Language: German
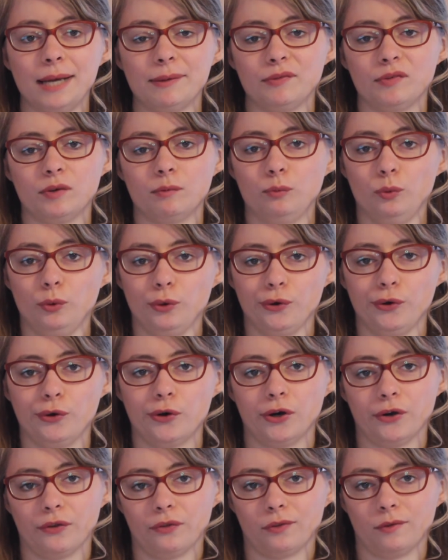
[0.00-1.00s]
halbes Vermögen
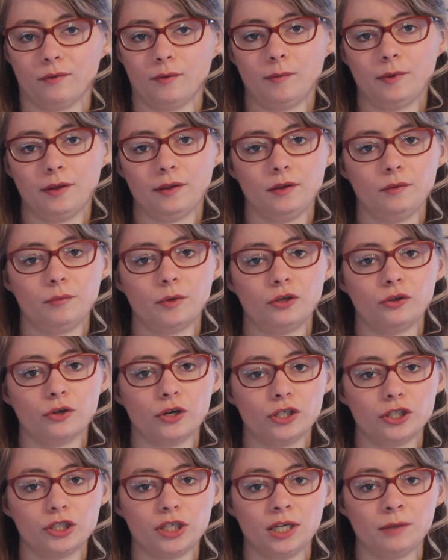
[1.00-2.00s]
kosten. Wenn man sie bei
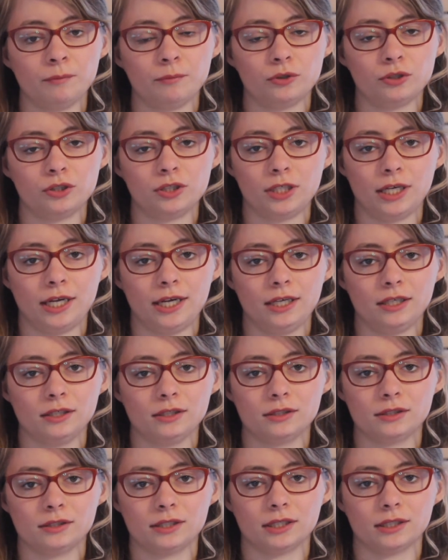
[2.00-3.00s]
Deutschland
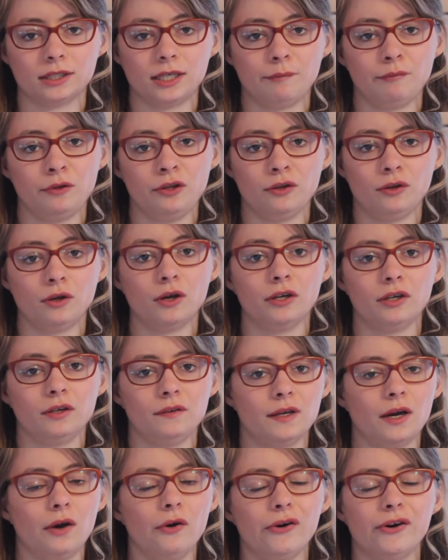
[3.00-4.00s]
bestellt, dann haben diese Leute
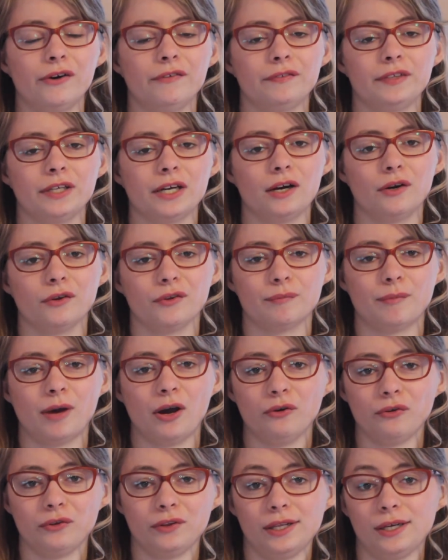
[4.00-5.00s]
sie auch oft ja aus dem
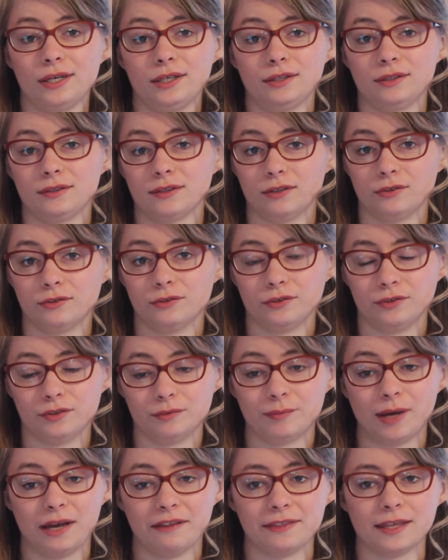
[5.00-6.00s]
Ausland, aus
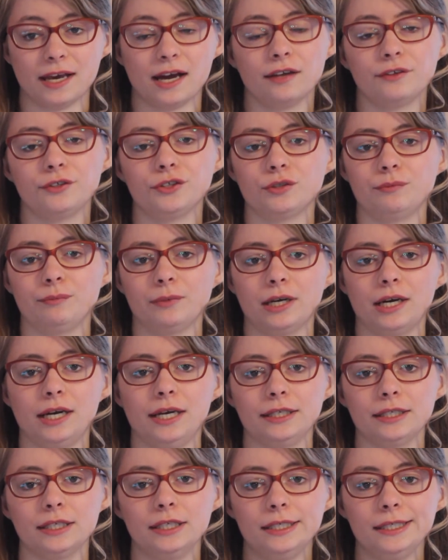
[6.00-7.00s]
dem asiatischen
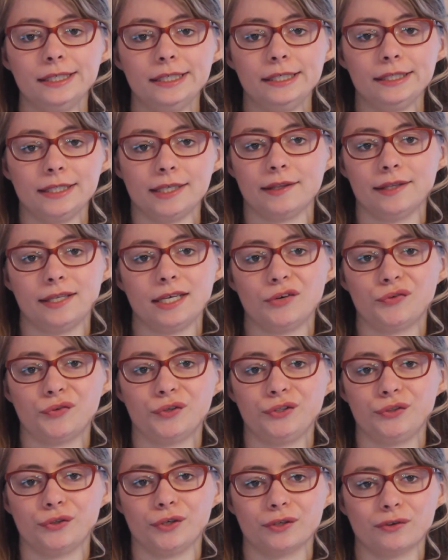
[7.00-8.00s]
Bereich, da sie ja
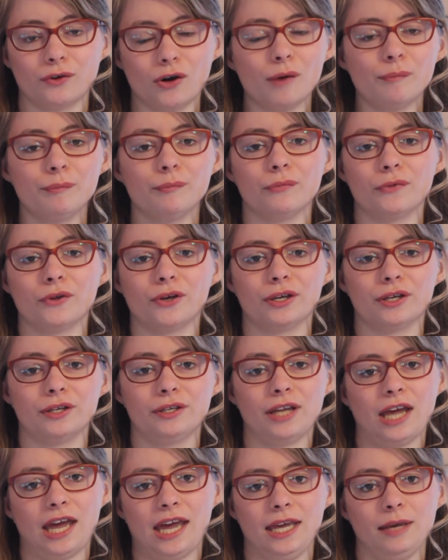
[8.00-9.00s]
von dort kommen, solche
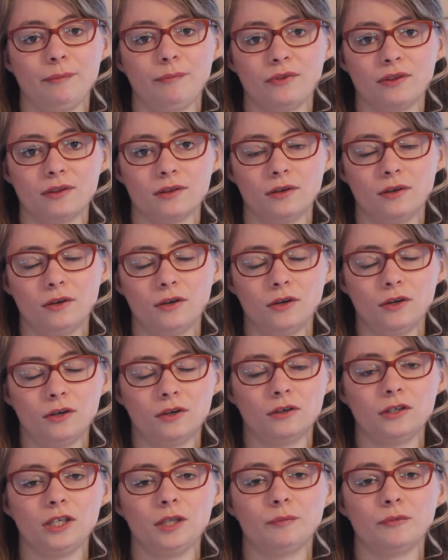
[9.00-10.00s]
Tapes.
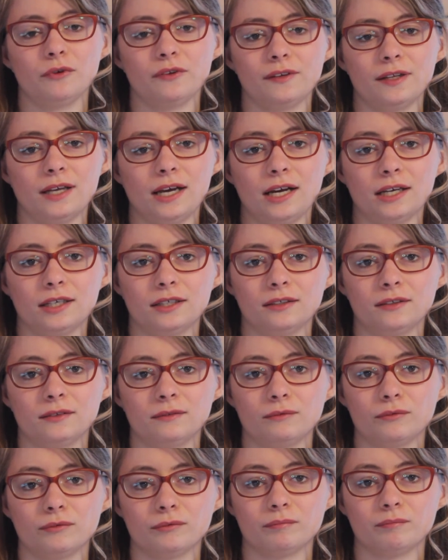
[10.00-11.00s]
Und ich muss
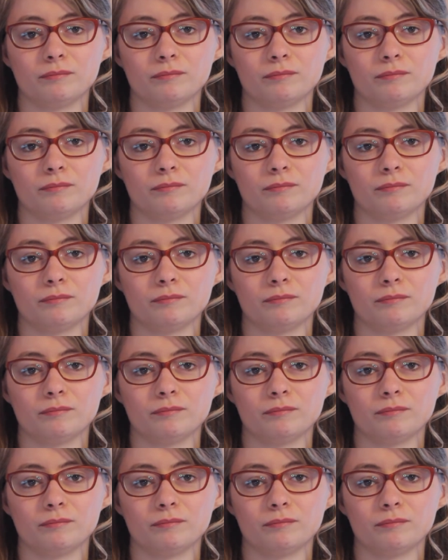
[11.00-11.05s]
sagen,